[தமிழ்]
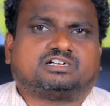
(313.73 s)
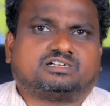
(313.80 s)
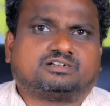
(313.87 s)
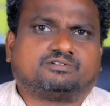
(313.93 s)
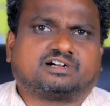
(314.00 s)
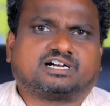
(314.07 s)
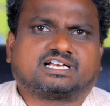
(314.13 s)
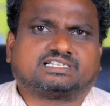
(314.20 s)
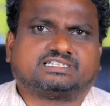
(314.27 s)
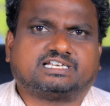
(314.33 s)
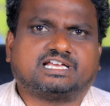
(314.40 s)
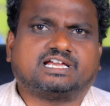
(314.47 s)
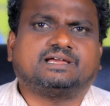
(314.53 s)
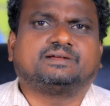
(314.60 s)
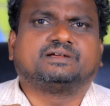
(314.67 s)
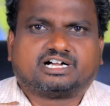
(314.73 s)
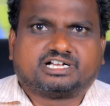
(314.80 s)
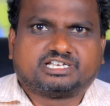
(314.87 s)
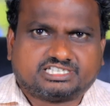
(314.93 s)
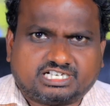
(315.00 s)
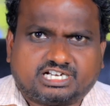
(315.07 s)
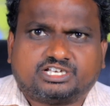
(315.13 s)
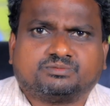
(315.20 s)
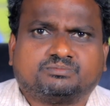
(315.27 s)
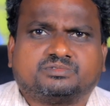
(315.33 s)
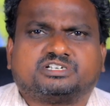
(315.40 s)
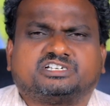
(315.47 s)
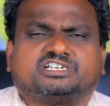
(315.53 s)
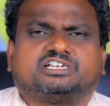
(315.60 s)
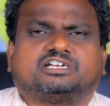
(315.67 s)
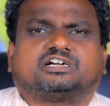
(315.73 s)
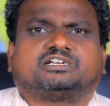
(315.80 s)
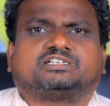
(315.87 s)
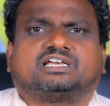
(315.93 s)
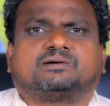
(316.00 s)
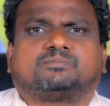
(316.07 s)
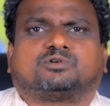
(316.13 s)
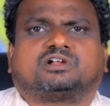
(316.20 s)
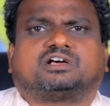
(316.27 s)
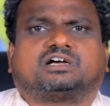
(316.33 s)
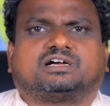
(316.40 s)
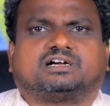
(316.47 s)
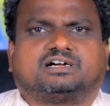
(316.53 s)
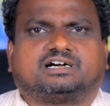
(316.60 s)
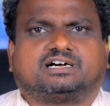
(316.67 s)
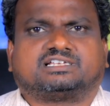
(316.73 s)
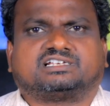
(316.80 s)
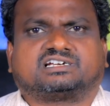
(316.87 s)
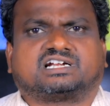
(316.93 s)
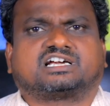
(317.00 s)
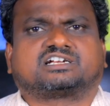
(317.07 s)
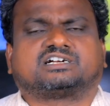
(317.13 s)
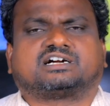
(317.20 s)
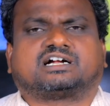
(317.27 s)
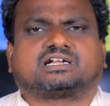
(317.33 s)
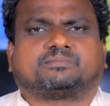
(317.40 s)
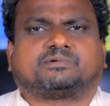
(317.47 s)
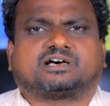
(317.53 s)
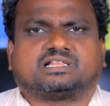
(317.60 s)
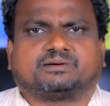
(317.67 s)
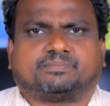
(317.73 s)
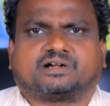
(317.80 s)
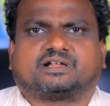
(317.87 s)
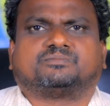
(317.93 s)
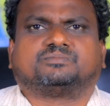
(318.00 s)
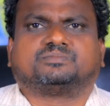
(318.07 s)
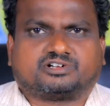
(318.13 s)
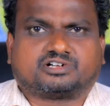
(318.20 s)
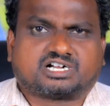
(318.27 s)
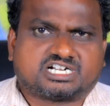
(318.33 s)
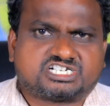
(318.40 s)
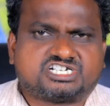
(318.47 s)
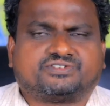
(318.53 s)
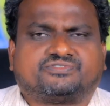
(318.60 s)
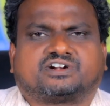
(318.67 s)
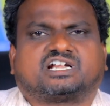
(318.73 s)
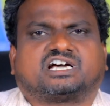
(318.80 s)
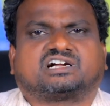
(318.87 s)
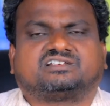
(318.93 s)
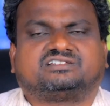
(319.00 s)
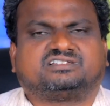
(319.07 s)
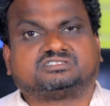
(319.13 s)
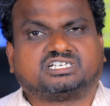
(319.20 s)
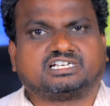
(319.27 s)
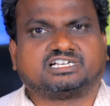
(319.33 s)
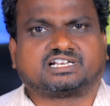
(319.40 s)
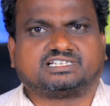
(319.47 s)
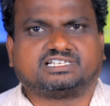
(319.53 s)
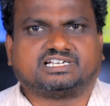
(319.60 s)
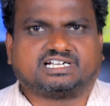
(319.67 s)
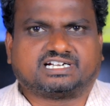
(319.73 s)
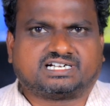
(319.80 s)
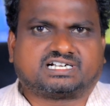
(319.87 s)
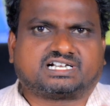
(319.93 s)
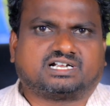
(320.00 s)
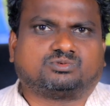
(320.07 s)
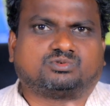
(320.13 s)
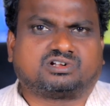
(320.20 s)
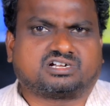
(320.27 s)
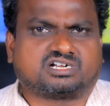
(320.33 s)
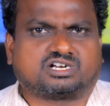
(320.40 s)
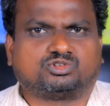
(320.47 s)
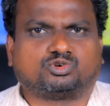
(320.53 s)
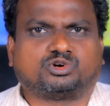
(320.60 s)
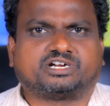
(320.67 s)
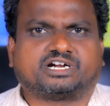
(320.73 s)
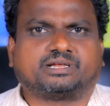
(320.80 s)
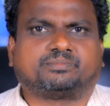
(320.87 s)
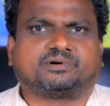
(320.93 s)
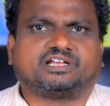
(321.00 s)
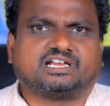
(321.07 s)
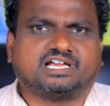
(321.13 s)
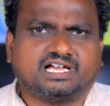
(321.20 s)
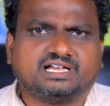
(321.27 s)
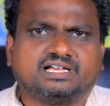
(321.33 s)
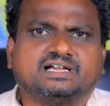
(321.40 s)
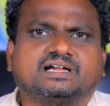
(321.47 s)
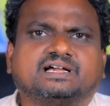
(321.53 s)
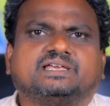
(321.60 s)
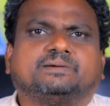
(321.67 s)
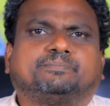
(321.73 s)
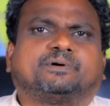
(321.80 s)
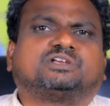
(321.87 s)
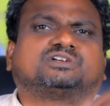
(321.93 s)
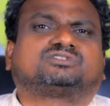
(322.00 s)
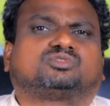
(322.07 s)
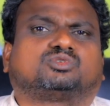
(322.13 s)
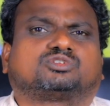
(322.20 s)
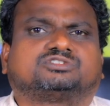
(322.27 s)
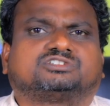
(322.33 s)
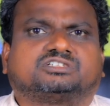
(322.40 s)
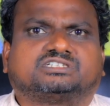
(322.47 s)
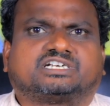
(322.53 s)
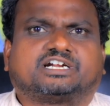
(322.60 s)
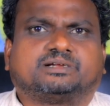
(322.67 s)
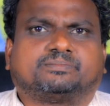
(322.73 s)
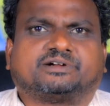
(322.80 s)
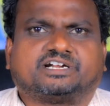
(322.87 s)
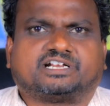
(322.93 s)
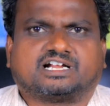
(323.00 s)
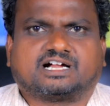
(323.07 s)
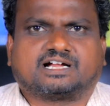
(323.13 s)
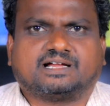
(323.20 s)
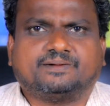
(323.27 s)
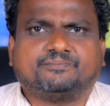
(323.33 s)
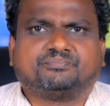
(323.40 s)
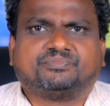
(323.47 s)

விவகாரத்திலே இதிலையும் இதே போல அதாவது கணக்கு காட்டப்படாத பணம் கட்சி ஃபண்டாக செல்கிறது என்ற ஒரு கருதுகோளின் அடிப்படையில் இப்பையும் தொடர்ந்து இந்த ரெய்டு பண்ணிட்டு இருக்காங்க